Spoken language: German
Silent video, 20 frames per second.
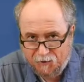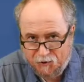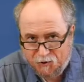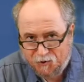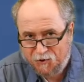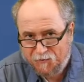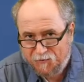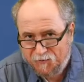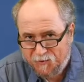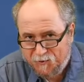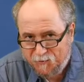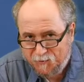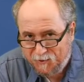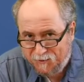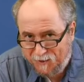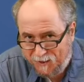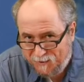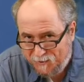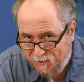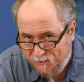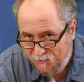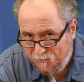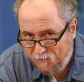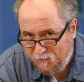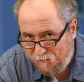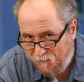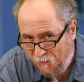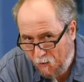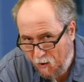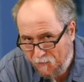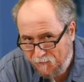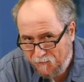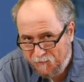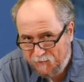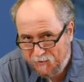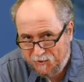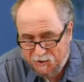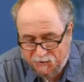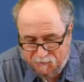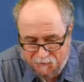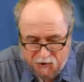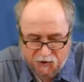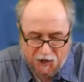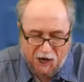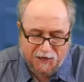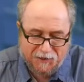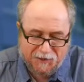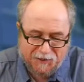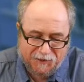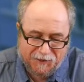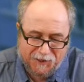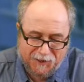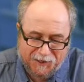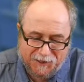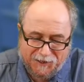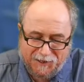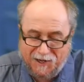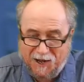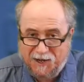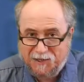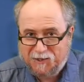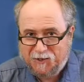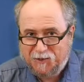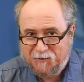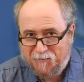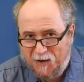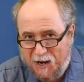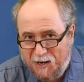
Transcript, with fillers: schon zur Tradition geworden ist wahrscheinlich der kleinste